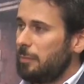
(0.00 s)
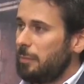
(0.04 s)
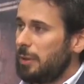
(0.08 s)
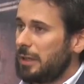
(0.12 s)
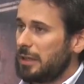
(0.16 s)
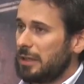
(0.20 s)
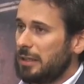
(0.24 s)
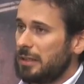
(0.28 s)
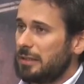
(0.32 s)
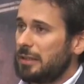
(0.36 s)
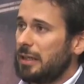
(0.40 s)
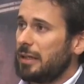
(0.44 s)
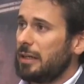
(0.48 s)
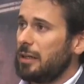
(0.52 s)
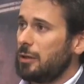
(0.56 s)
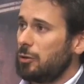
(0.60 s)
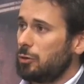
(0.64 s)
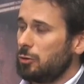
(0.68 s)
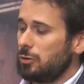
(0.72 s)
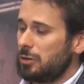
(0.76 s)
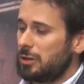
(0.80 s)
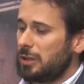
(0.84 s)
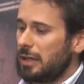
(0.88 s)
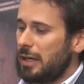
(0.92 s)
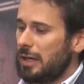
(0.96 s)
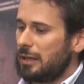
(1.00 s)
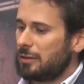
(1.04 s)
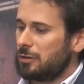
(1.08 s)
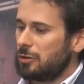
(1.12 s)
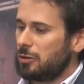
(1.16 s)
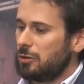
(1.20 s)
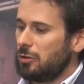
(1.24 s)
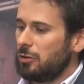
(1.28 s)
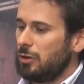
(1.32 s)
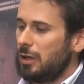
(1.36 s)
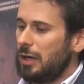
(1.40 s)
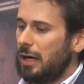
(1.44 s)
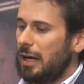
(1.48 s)
per adattare il
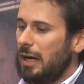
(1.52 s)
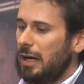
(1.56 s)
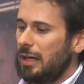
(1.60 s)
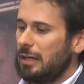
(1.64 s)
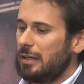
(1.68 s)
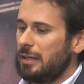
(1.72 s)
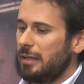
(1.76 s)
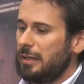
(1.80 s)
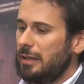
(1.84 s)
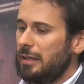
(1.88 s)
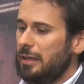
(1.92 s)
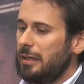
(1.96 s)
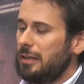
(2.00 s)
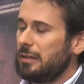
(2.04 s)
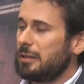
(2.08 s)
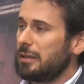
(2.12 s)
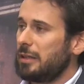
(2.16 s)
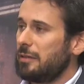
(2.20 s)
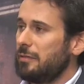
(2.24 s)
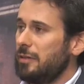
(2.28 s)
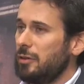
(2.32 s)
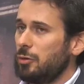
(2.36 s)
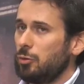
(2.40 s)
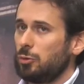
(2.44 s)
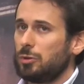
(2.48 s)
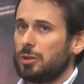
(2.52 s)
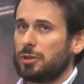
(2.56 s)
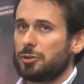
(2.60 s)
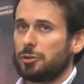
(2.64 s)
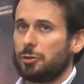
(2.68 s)
contratto alle intervenute